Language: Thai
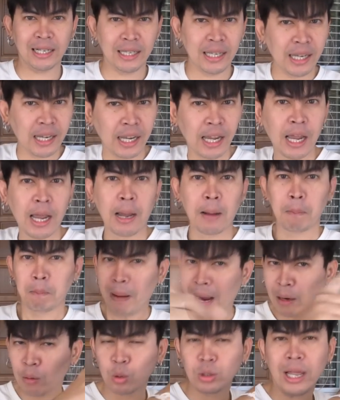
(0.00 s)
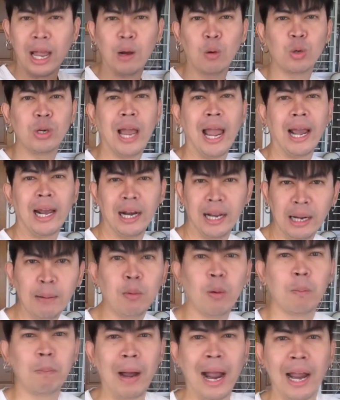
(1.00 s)
กันที่บ้านคุณตาคุณยายกันเลยครับ
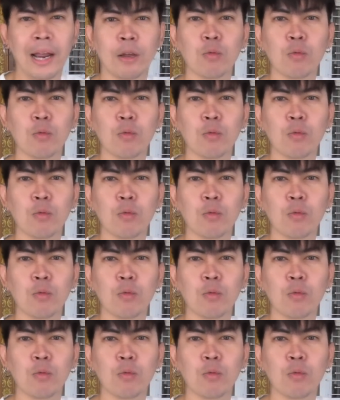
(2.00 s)
ผมไป